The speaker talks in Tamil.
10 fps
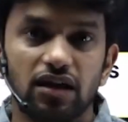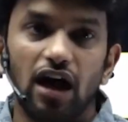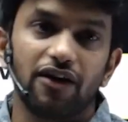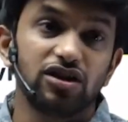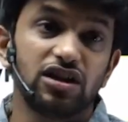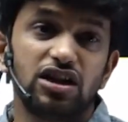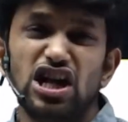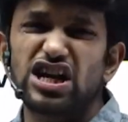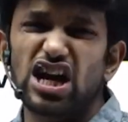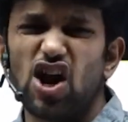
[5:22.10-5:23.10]
அவர் வந்து
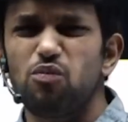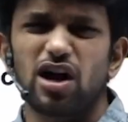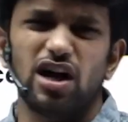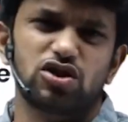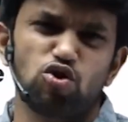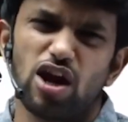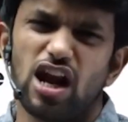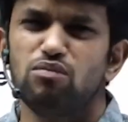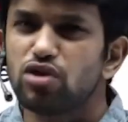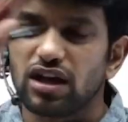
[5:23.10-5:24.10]
நீட்ல ரொம்ப கஷ்டம் நல்ல
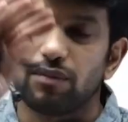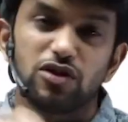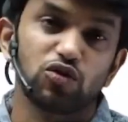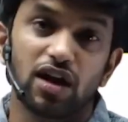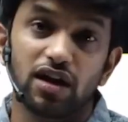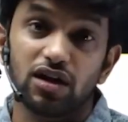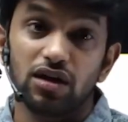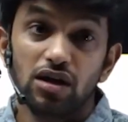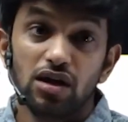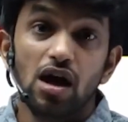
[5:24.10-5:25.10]
முடியாது அப்படின்னு சொல்றாரு
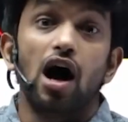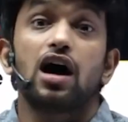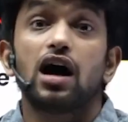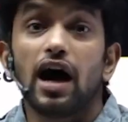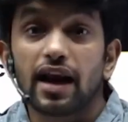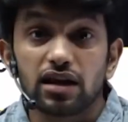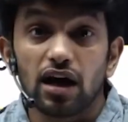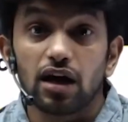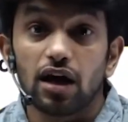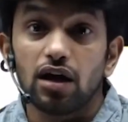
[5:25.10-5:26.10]
அக்கா
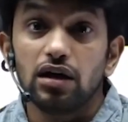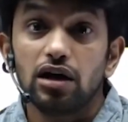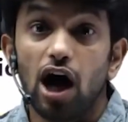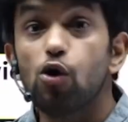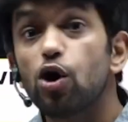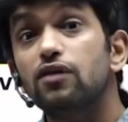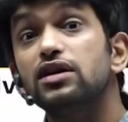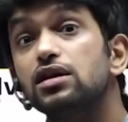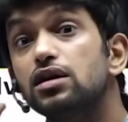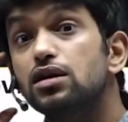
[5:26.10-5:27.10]
இருந்தாங்க அவங்க
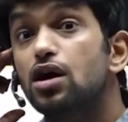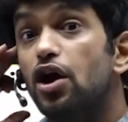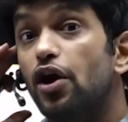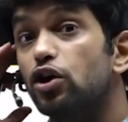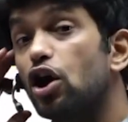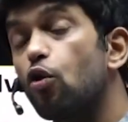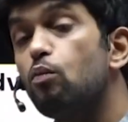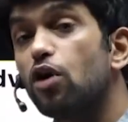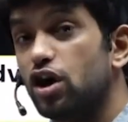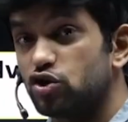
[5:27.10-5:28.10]
வந்து இதெல்லாம் ரொம்ப
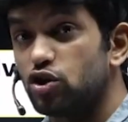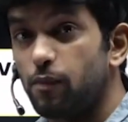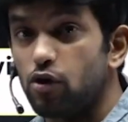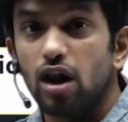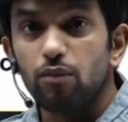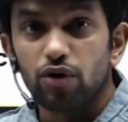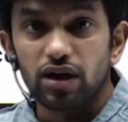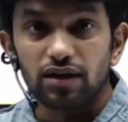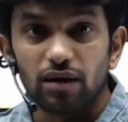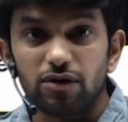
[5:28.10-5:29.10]
கஷ்டப்பானால
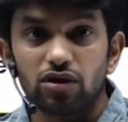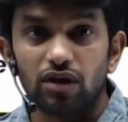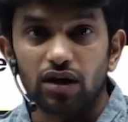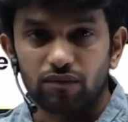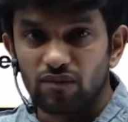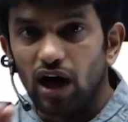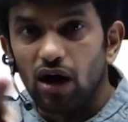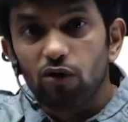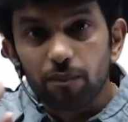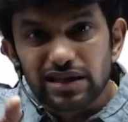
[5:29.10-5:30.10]
முடியாது அப்படின்னு சொல்லுவாங்க
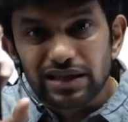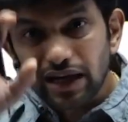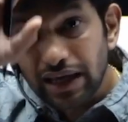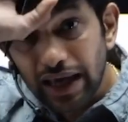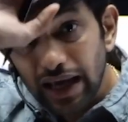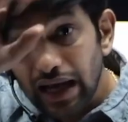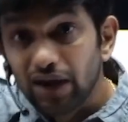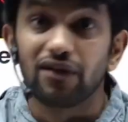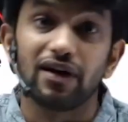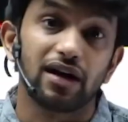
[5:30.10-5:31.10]
அவங்க பேச்செல்லாம் கேட்கவே
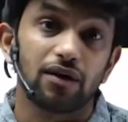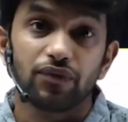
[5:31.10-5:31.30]
வேண்டாம்